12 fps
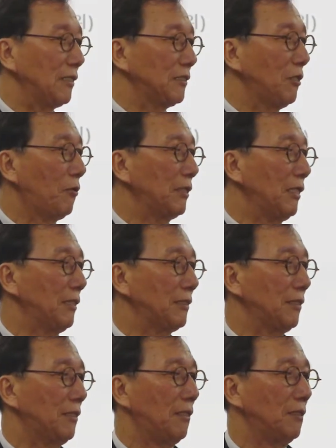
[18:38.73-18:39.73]

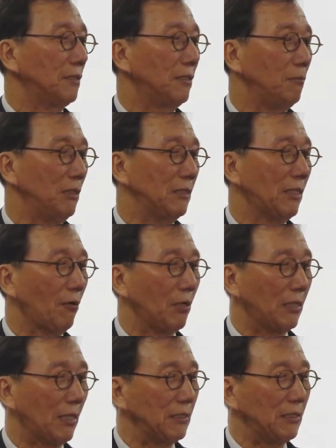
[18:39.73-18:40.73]
청와대에서
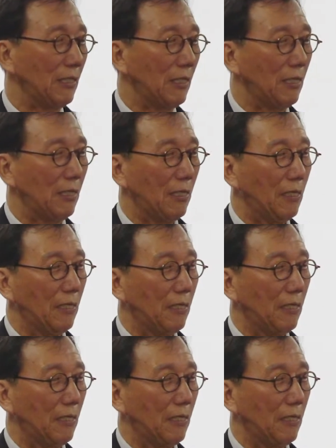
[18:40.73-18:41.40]
시민사회단체